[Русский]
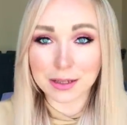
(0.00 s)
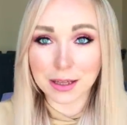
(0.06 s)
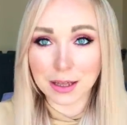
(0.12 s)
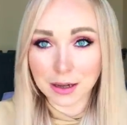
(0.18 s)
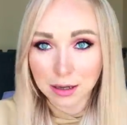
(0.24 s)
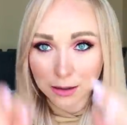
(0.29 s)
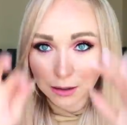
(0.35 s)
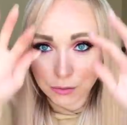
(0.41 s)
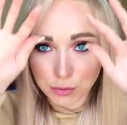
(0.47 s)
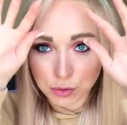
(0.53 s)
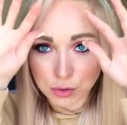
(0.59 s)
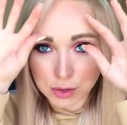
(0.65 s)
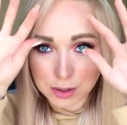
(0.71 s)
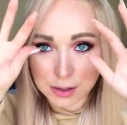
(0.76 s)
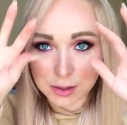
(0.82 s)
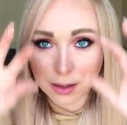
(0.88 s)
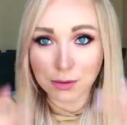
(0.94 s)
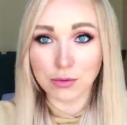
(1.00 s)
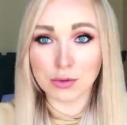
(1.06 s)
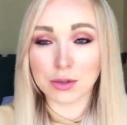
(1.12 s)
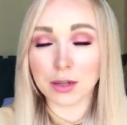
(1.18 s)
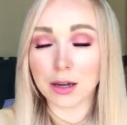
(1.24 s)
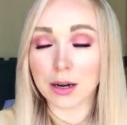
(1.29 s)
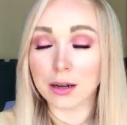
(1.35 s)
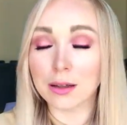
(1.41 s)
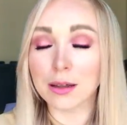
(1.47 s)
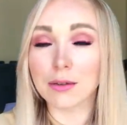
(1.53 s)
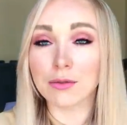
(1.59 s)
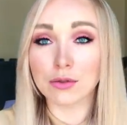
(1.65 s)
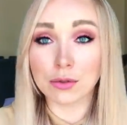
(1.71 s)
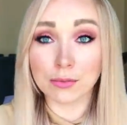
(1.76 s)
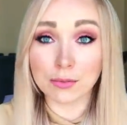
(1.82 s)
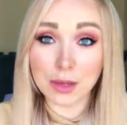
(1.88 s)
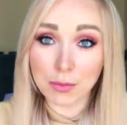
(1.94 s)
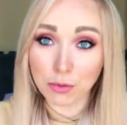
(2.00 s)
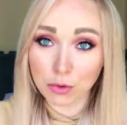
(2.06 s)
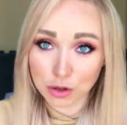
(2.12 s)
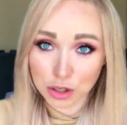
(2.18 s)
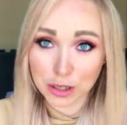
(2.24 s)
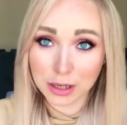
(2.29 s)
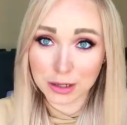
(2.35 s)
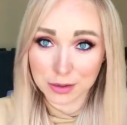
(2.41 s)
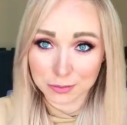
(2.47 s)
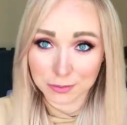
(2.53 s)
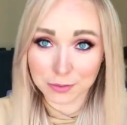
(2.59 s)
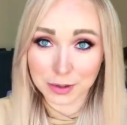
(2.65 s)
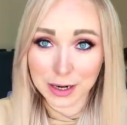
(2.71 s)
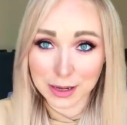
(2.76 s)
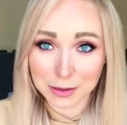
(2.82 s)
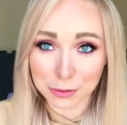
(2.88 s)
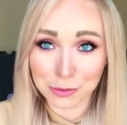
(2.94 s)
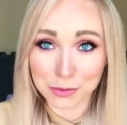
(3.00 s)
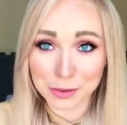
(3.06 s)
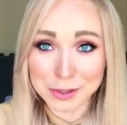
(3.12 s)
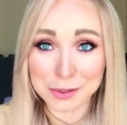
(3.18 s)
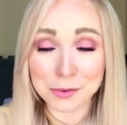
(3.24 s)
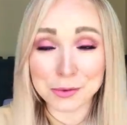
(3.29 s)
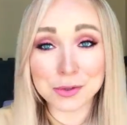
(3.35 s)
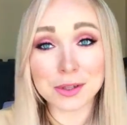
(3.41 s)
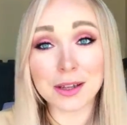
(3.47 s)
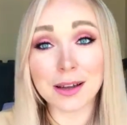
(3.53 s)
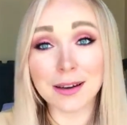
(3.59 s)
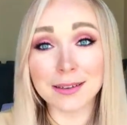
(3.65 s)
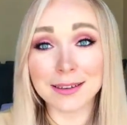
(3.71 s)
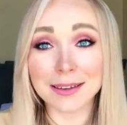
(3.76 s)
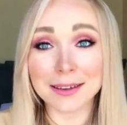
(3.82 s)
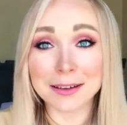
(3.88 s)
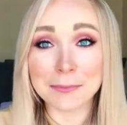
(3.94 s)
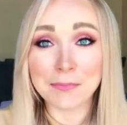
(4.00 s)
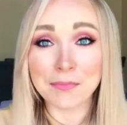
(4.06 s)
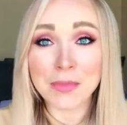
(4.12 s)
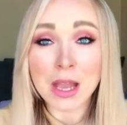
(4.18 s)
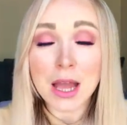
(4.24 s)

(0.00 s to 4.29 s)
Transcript: Такие, когда кусты, кустарники. Вот у меня больше к этому варианту кусты, кустарники.